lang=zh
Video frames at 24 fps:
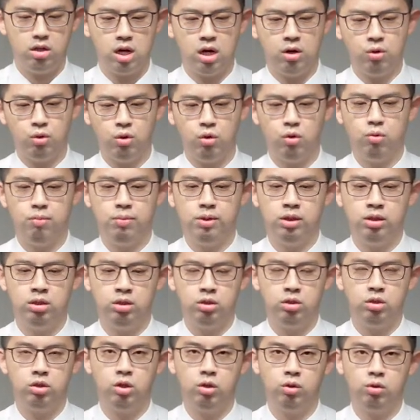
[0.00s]
倘若我们
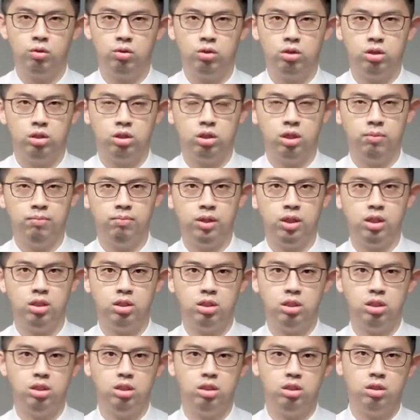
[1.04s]
从《生命
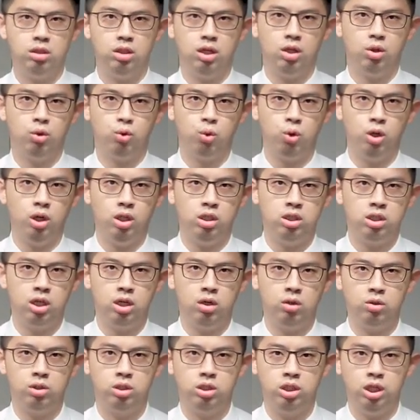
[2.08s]
记》那对
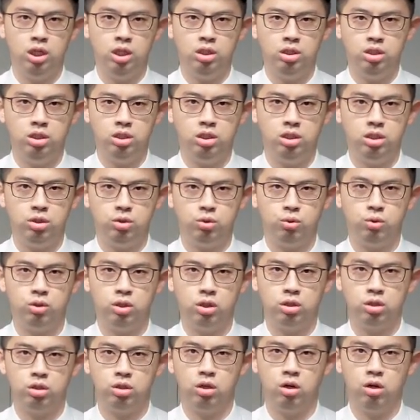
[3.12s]
照先知书的
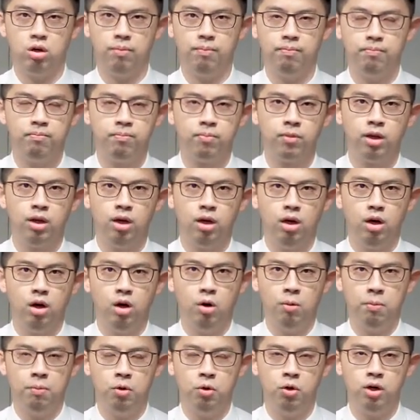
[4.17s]
时候，
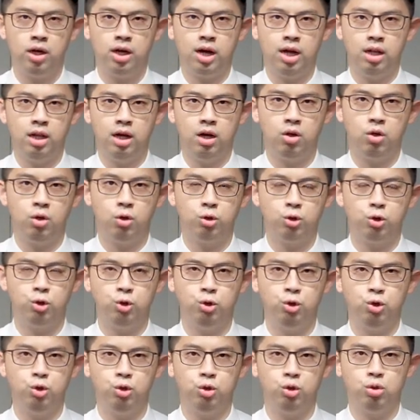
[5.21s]
我们会看到有许
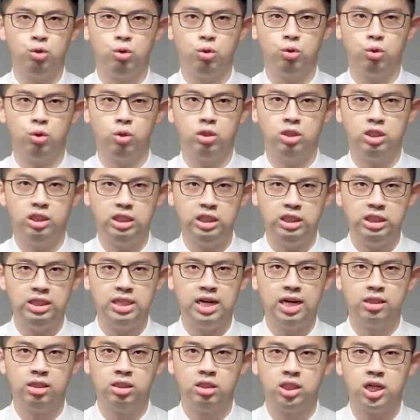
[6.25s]
许多多极
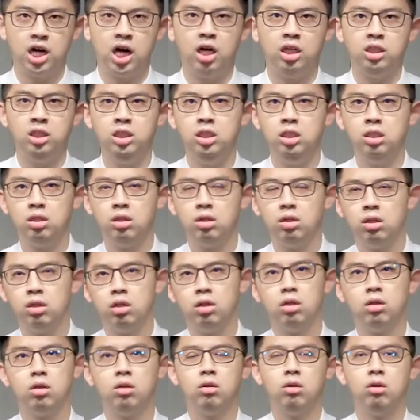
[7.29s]
大的差异。
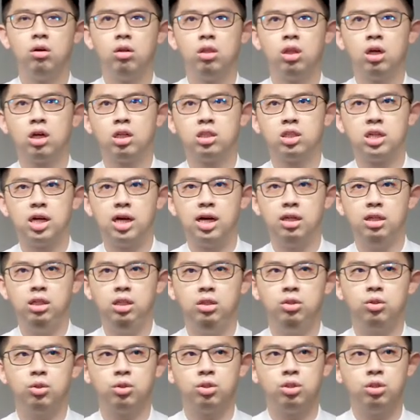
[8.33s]
那个差
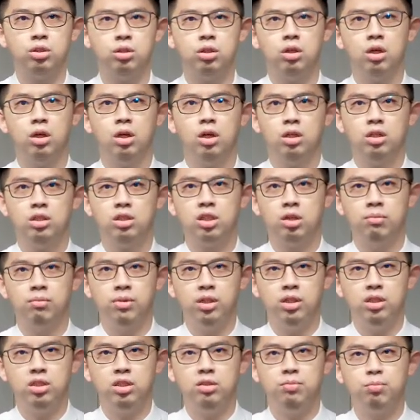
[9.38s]
异就是《生
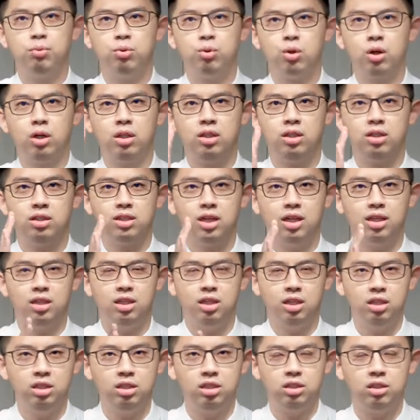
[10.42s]
命记》不断的在
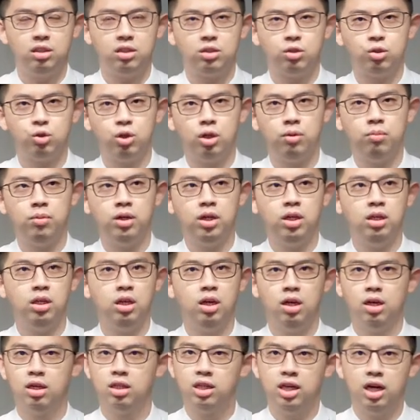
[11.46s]
提醒选民
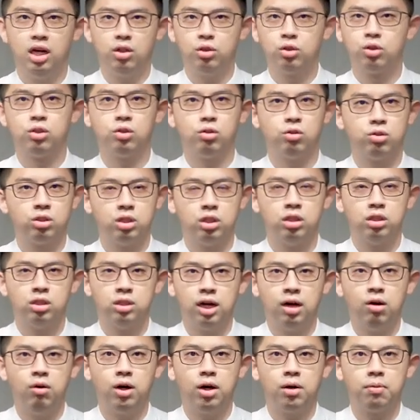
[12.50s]
要守神的
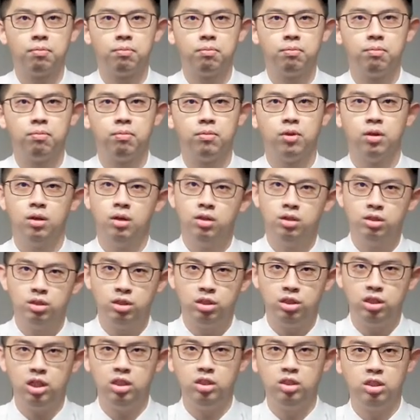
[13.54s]
道啊。
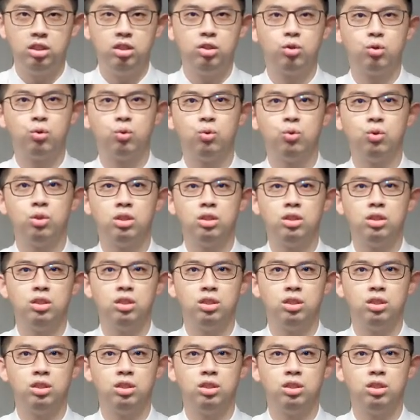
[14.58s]
先知书是